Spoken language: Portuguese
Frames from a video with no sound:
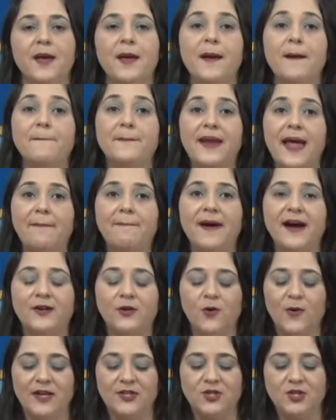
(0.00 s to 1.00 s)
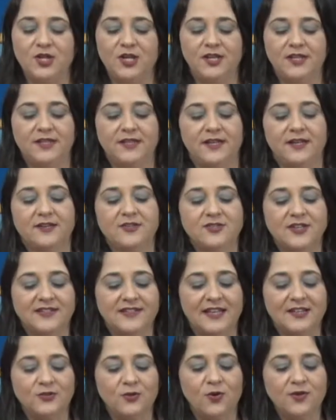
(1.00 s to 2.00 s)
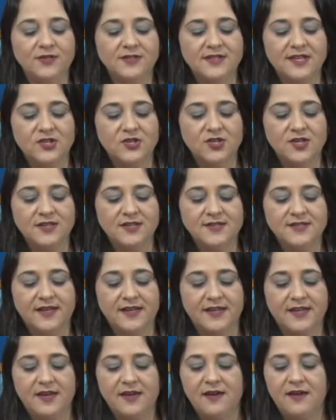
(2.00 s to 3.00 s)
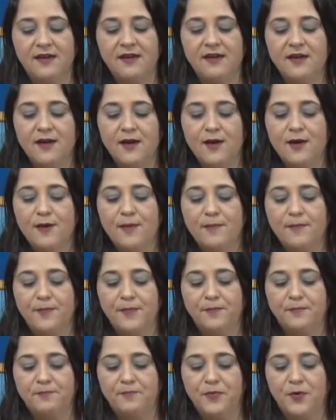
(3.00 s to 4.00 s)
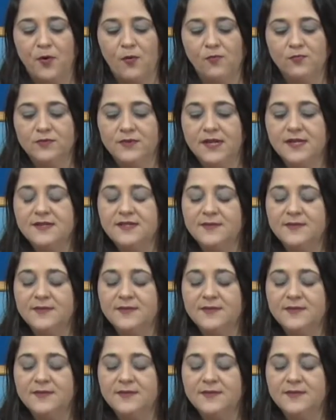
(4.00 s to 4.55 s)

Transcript: Preparou a tinta? Já está todas as tintas aqui? Prontas?